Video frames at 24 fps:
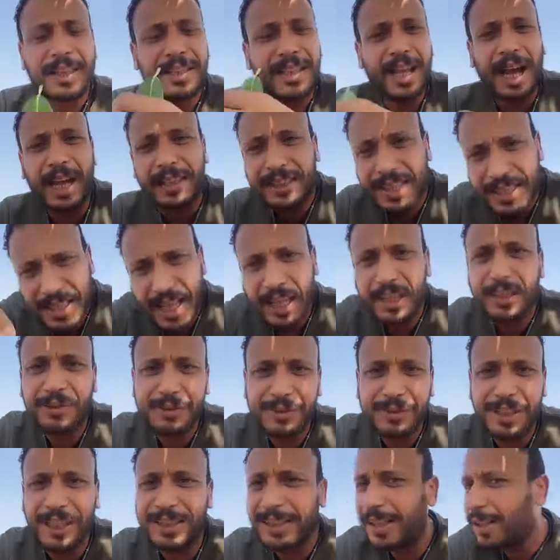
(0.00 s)
هتستهدف
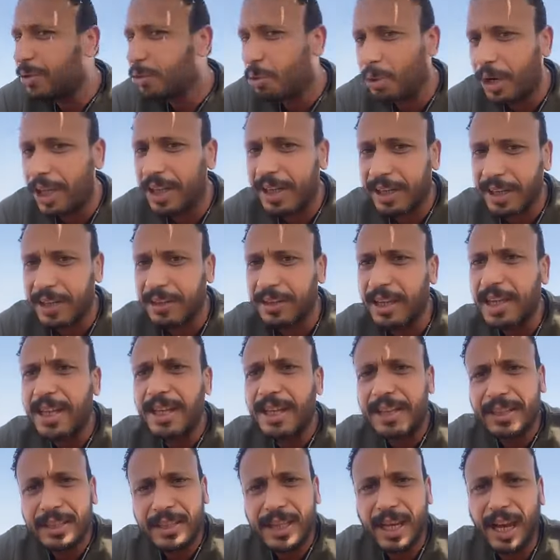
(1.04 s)
تعداد قليل جدا
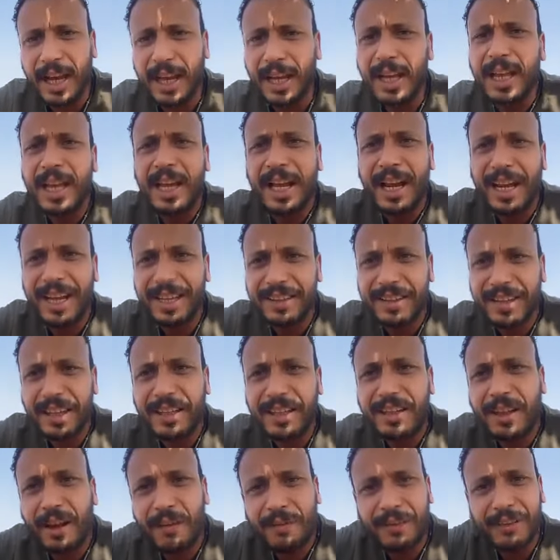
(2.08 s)
دي حاجه الحاجه
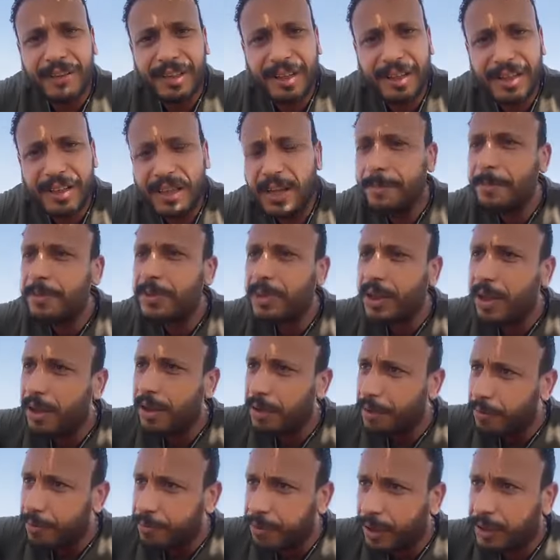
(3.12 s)
الثانيه الفتره دي
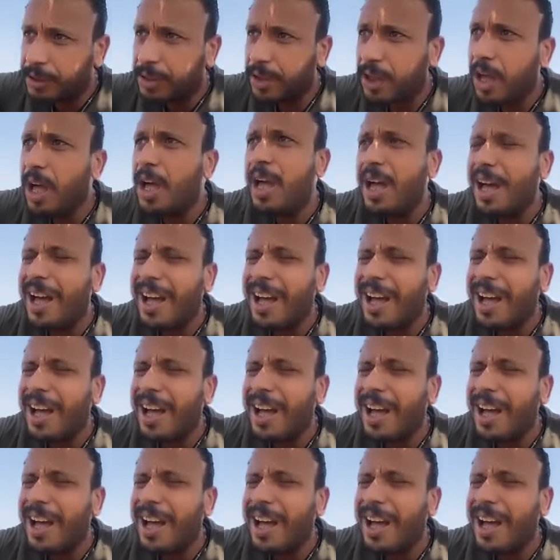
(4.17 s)
فتره